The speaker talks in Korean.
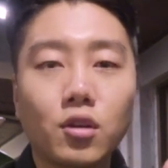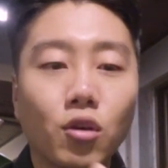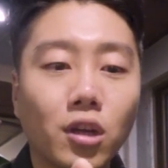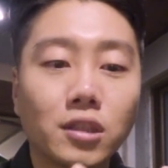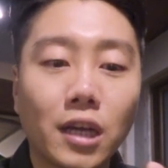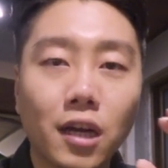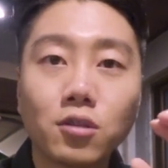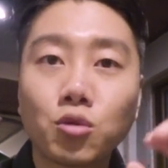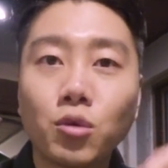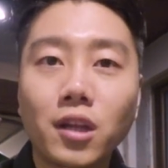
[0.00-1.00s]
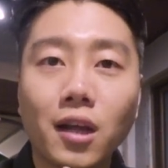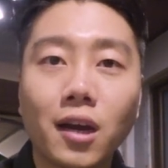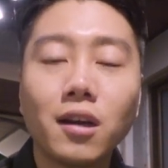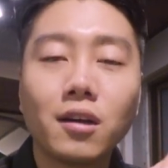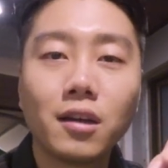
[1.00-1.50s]
여기에 제가
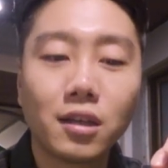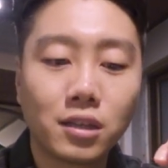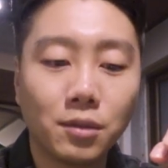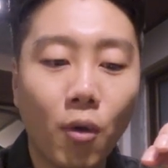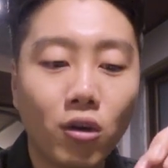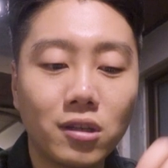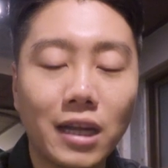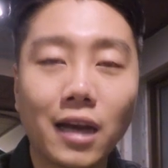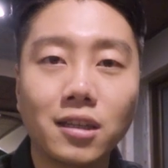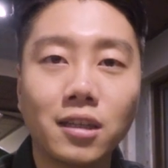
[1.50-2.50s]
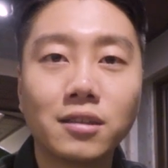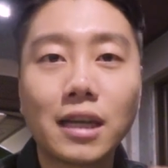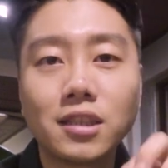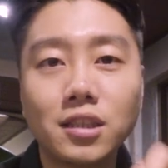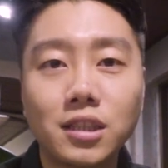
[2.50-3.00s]
손에다가 그 먹을 약을
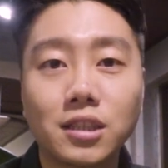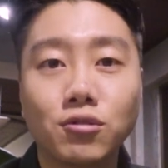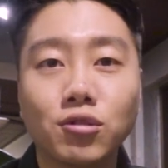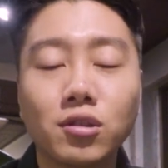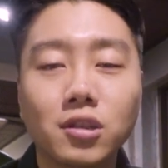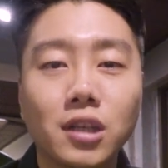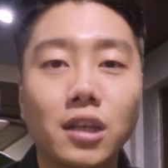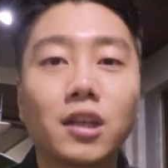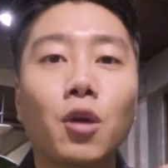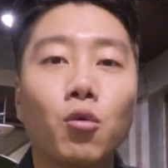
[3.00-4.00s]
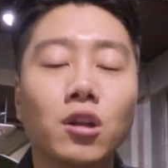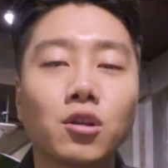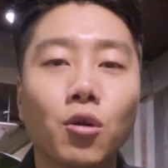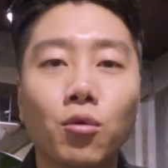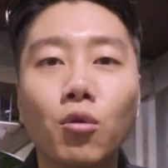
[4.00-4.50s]
사진 찍고 그냥 이렇게 올리는
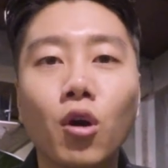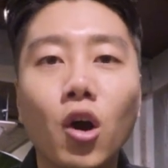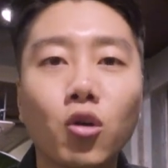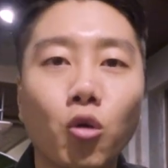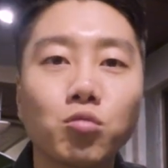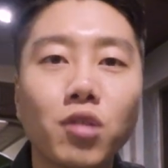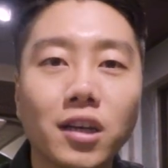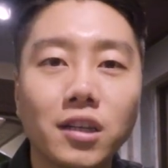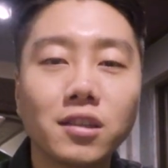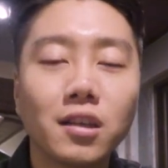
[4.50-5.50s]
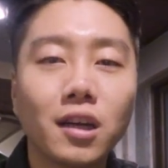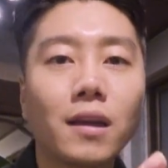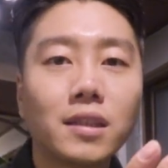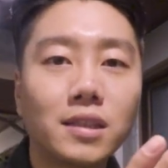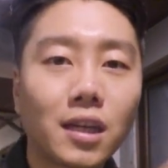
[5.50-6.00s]
거고 공부하기는
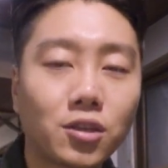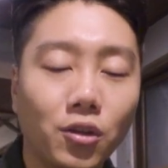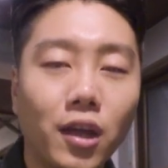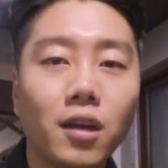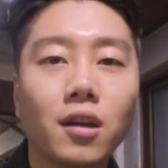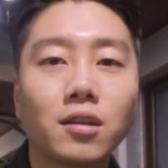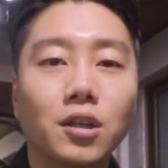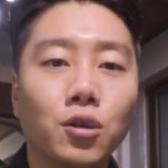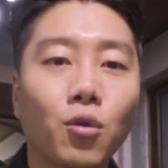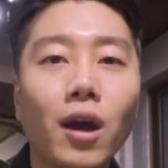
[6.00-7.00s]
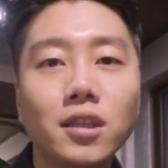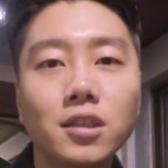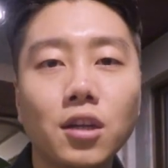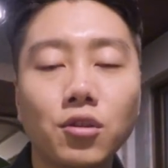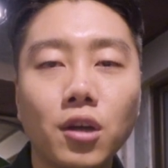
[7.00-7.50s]
시작 전에 그리고 한
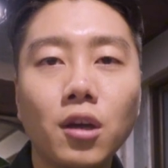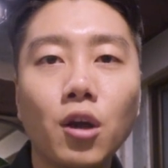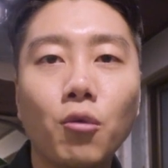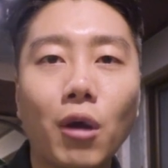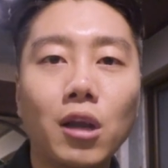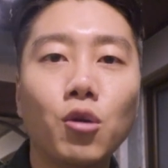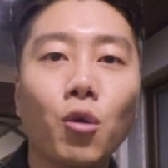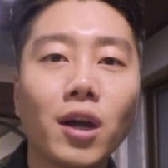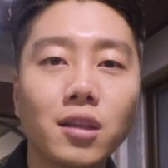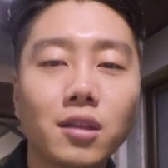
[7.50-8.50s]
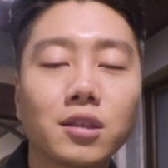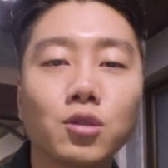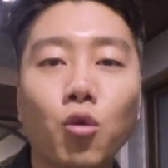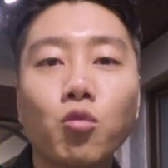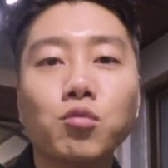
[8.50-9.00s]
시간 뒤에 완료한 그
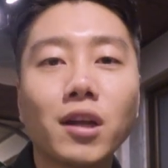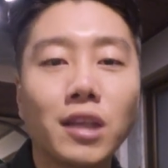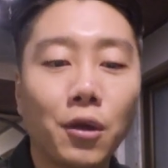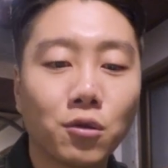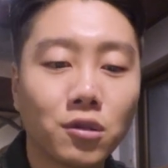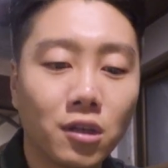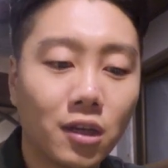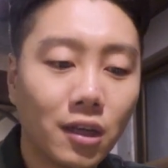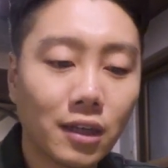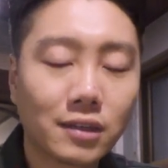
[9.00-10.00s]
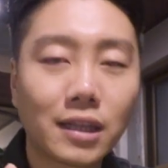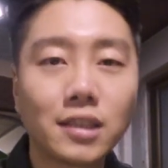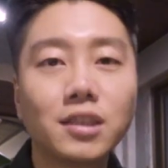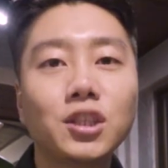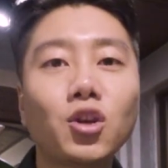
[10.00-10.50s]
공부한 내용을
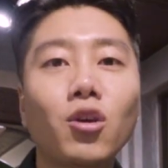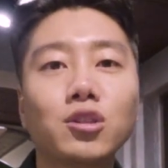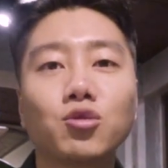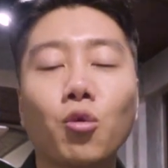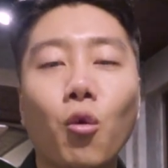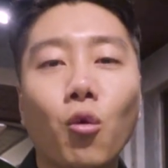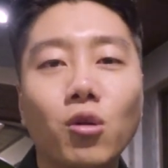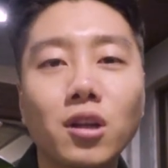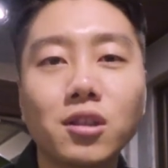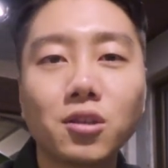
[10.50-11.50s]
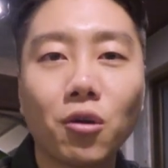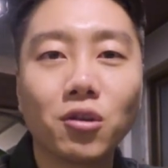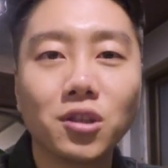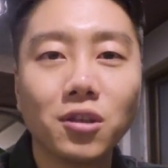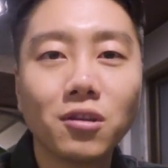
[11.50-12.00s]
사진 찍어가지고 올리는
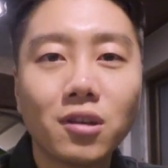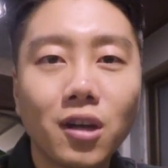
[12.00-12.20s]
거거든요.